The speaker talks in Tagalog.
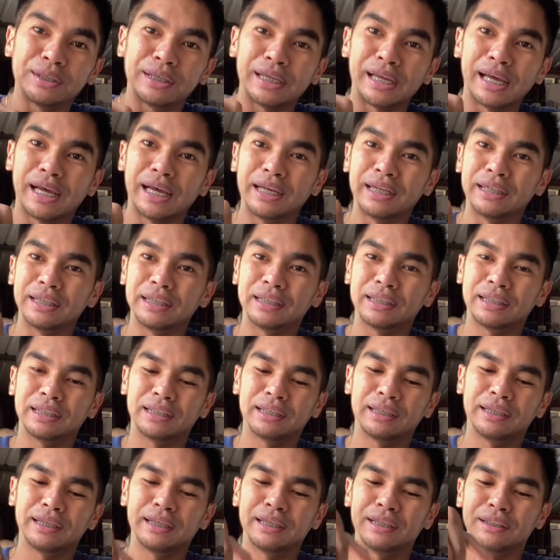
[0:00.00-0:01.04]
Yan.
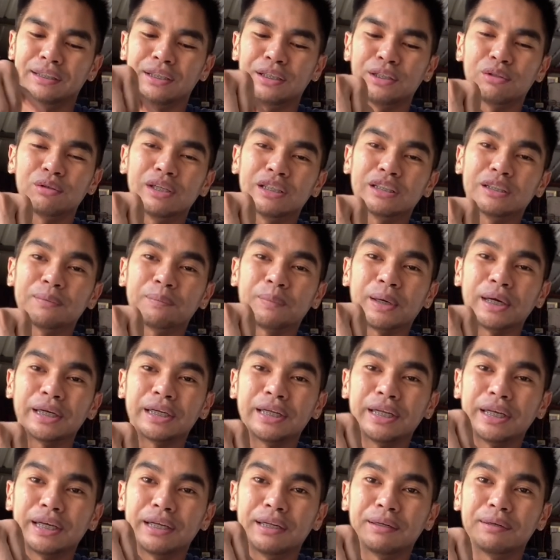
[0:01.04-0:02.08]
Dito lang sa part
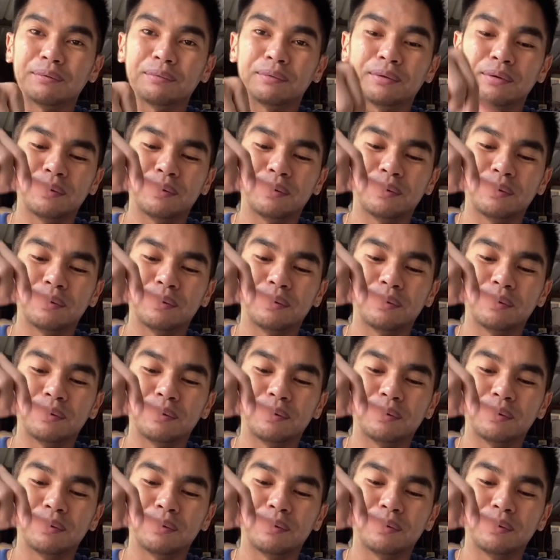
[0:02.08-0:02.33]
na yan.